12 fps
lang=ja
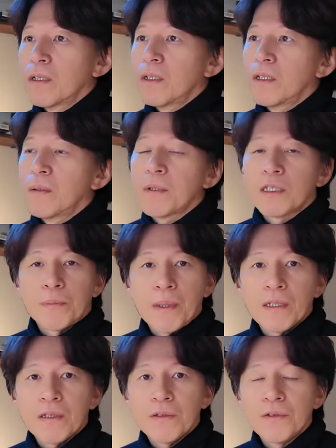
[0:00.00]
えー、まあ、
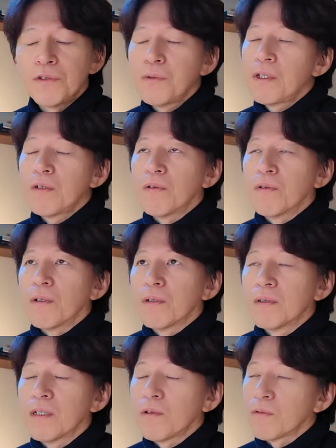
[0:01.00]
スペックゆえの
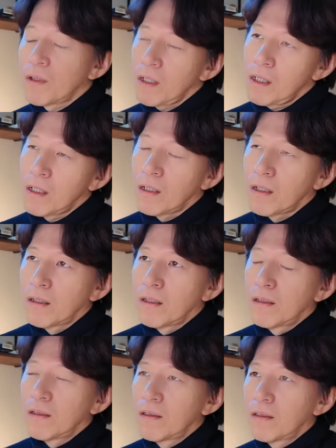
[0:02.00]
なのか、
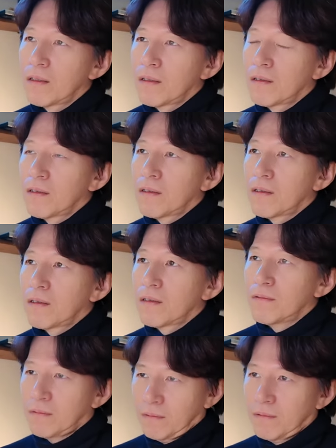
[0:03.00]

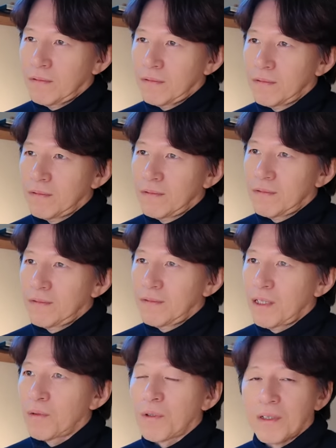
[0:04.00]
うん、
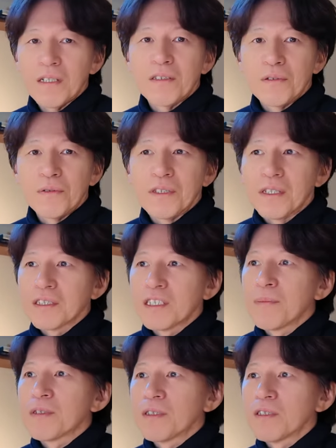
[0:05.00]
なのかなっていう気がし
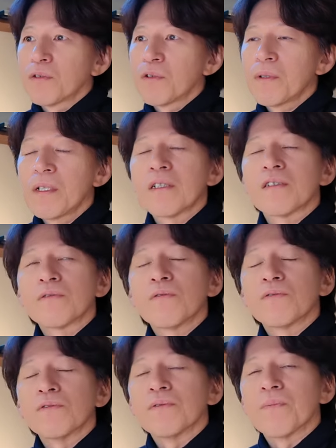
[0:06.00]
てまして、それをね、す
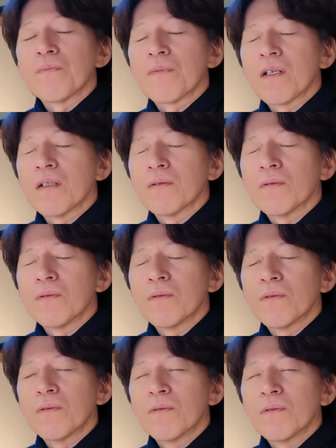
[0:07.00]
ごく、あの、
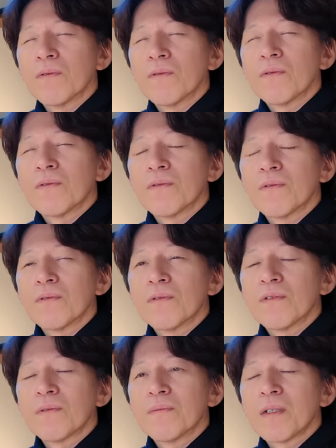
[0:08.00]

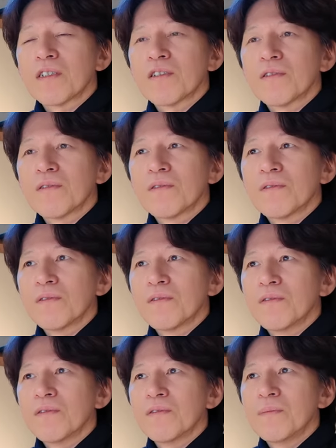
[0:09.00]
Mac
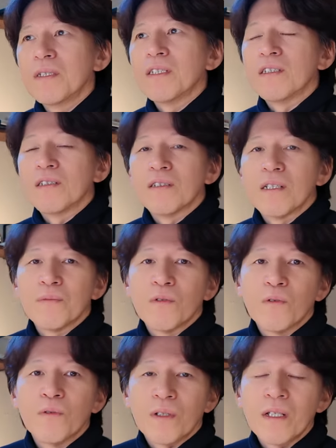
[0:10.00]
mini
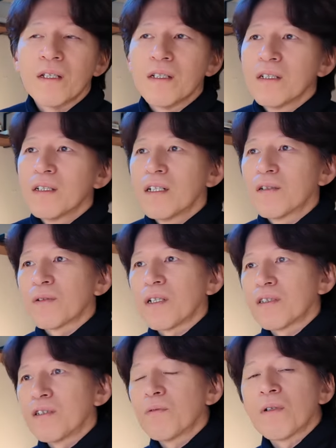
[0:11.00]
M4 をね、あの
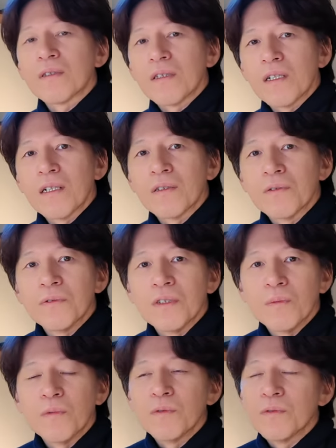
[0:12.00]
買ってよかったなというふう
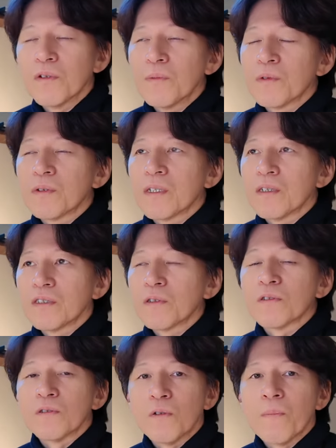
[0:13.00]
に思う思ってる
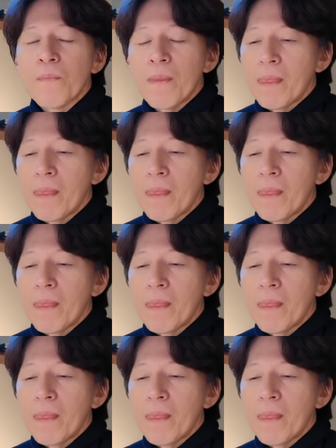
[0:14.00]
一つの